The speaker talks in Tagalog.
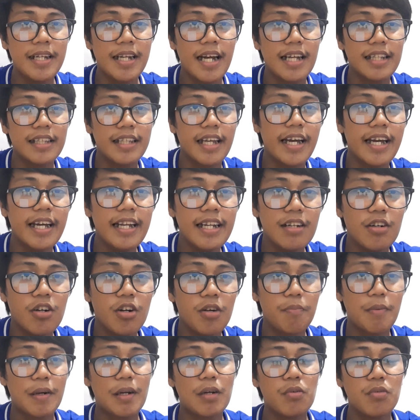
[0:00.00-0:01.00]
na natin
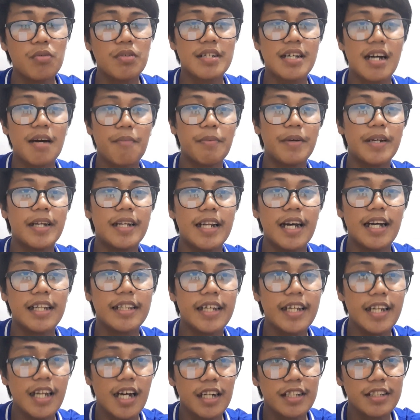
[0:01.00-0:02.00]
o pag-uusapan na
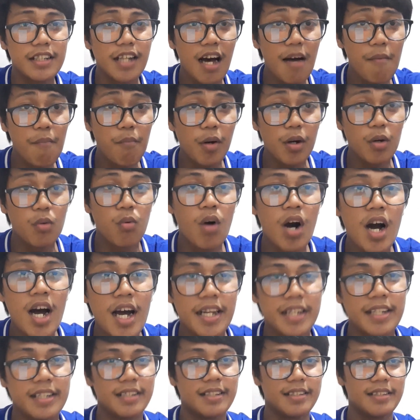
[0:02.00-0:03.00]
natin ang number
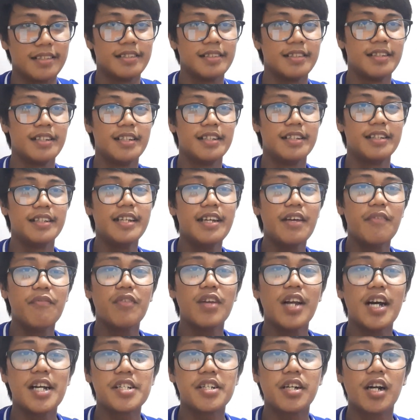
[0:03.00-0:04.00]
1 ni
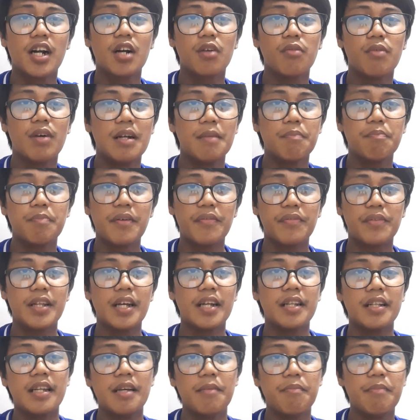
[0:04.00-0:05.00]
Flash R150
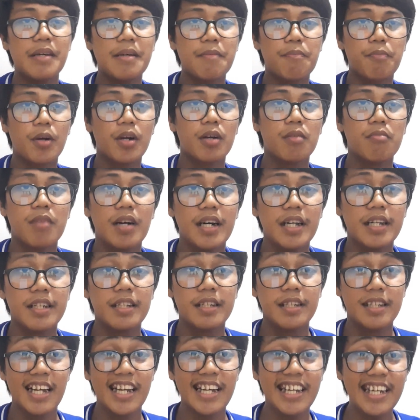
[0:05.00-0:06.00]
at ni Beeperman
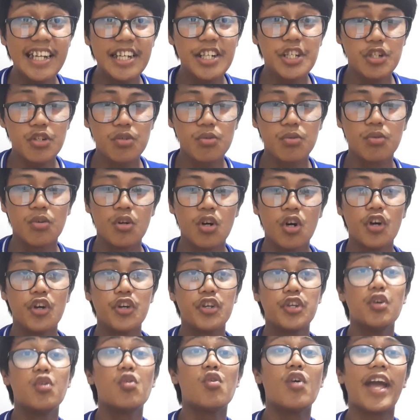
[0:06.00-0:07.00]
na issue
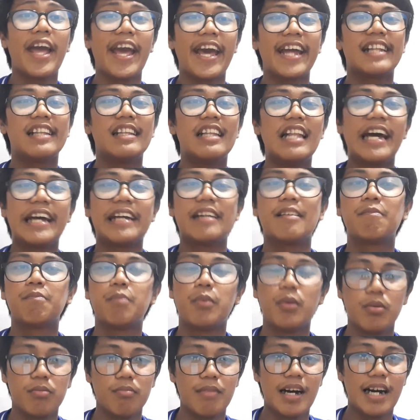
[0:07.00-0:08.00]
yung headlight
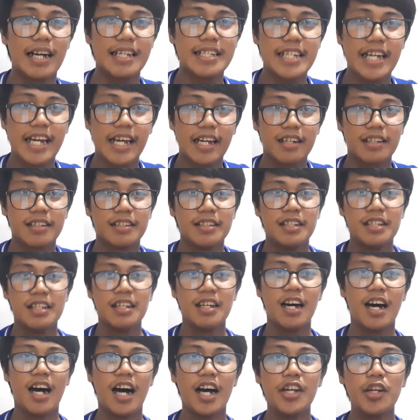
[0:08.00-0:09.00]
po mga chef.
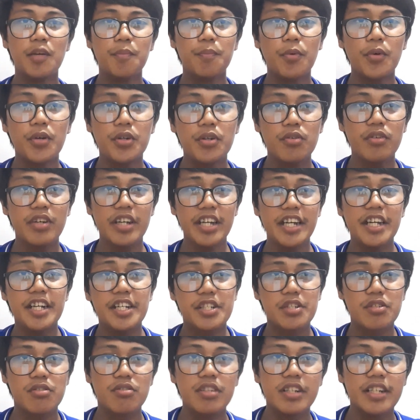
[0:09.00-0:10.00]
Ano po yung
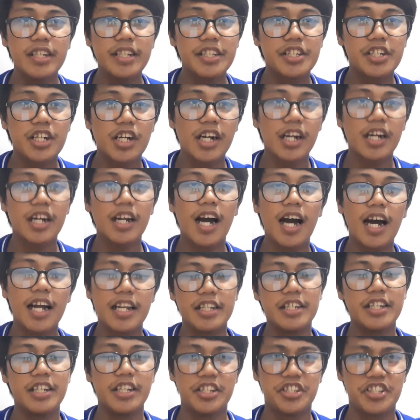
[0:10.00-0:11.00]
issue ni Cher, ah,
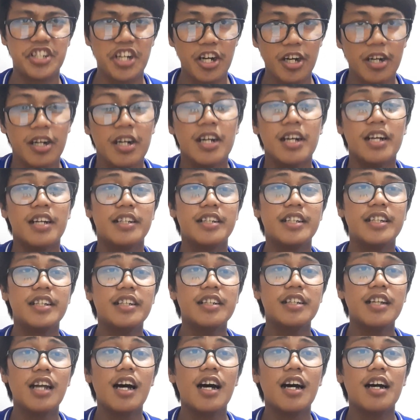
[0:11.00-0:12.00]
ni Cher,
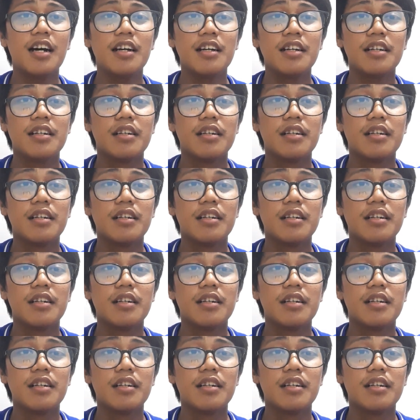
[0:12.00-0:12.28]
ni na